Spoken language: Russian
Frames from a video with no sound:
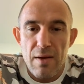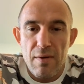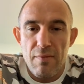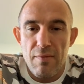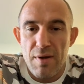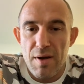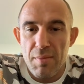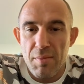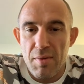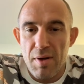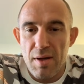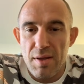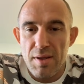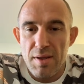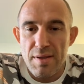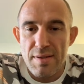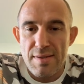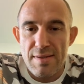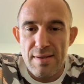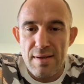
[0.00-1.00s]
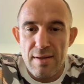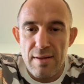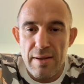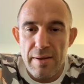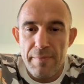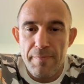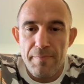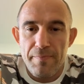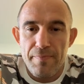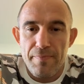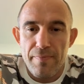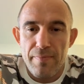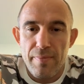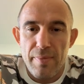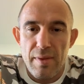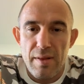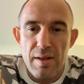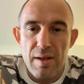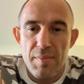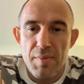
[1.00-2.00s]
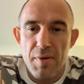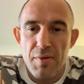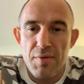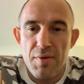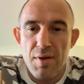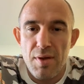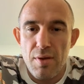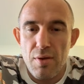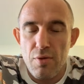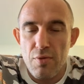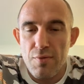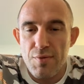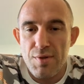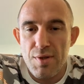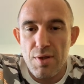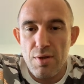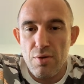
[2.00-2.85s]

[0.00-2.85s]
В РМК нет зала для проведения UFC.